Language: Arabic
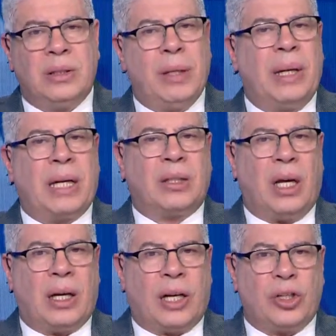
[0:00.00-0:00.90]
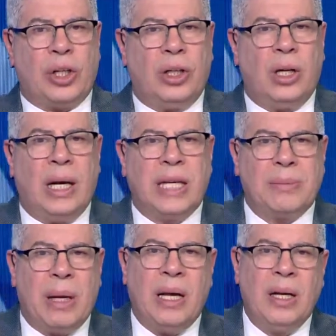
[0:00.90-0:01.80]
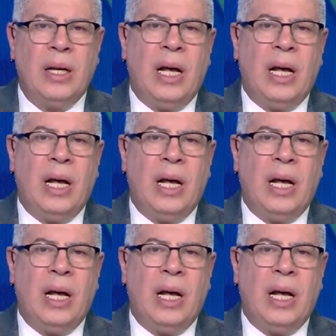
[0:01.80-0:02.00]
الزمالك اتحرك عشان ينهي الازمه